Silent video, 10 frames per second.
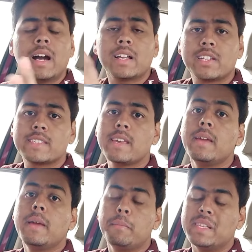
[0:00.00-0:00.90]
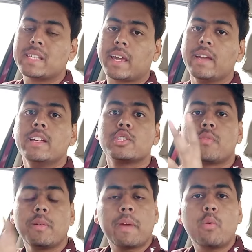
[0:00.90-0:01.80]
अच्छे से मिल सके सो so
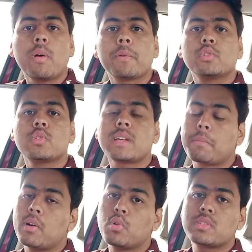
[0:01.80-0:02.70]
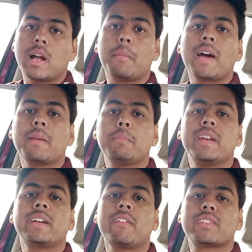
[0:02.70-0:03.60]
फ्रेंड मैं हूं आपका दोस्त आपका होस्ट अमान
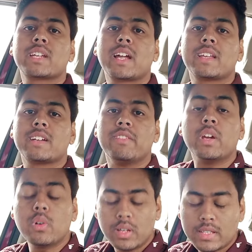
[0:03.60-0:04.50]
बिना टाइम वेस्ट करके आज का वीडियो